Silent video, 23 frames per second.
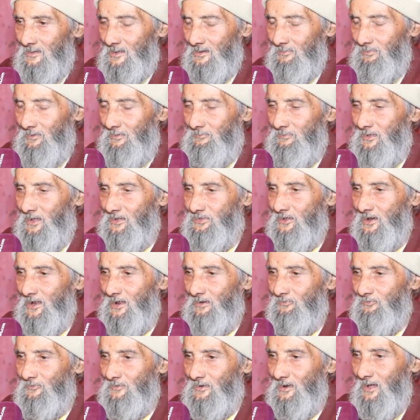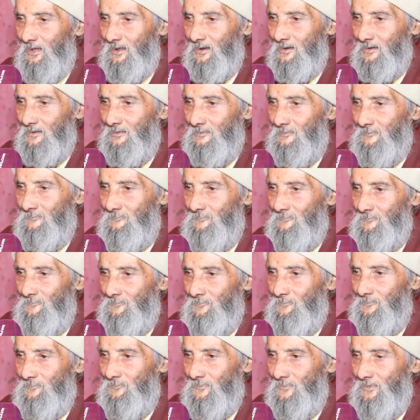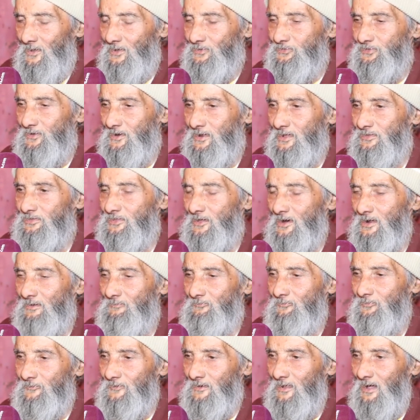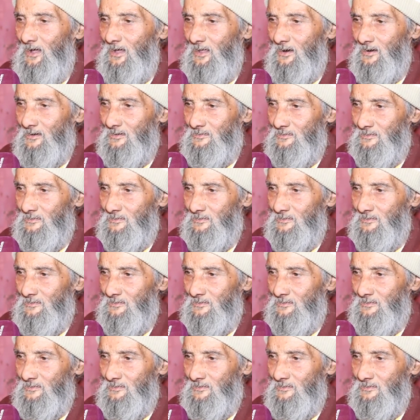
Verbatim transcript: 400 ريال في النهار 20 درهم في النهار